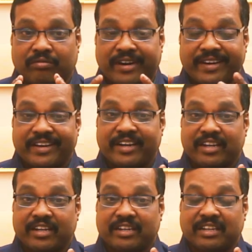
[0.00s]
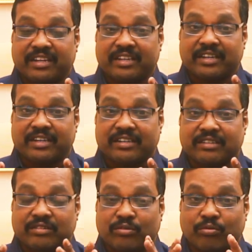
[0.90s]
வாழ்க்கையில் நிறைய
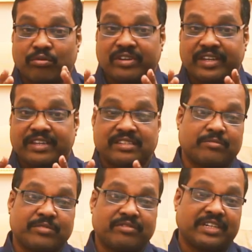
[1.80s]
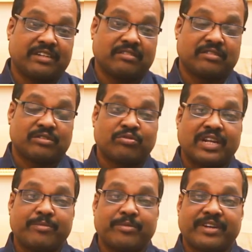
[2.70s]
உலுக்கிய சம்பவங்கள்
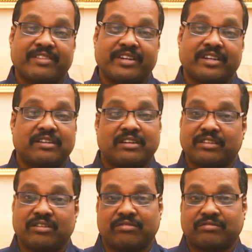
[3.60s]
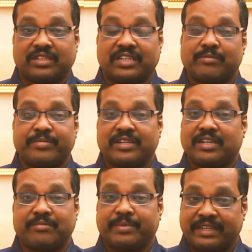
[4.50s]
சுனாமி மாதிரியெல்லாம் நடந்திருக்கும் நிறைய
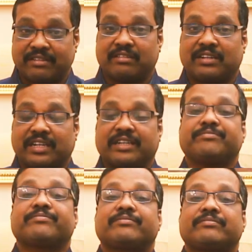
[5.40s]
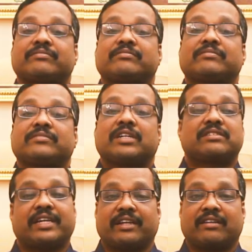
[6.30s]
பேர்லாம் பகிர்ந்துக்கிட்டாங்க
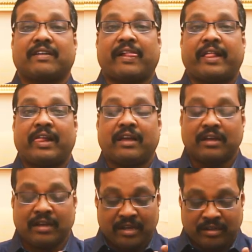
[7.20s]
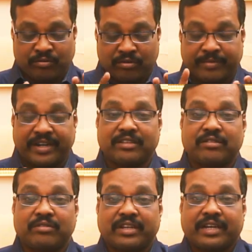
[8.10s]
சரி ஒரு
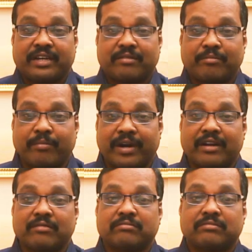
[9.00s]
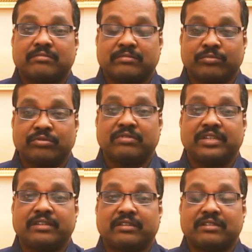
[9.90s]
மனிதனுடைய மனம்
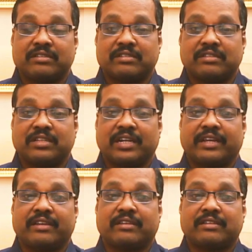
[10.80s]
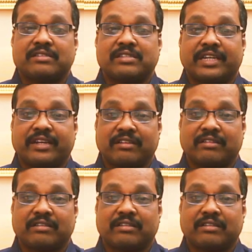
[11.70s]
புத்தி சிந்தனை செயல்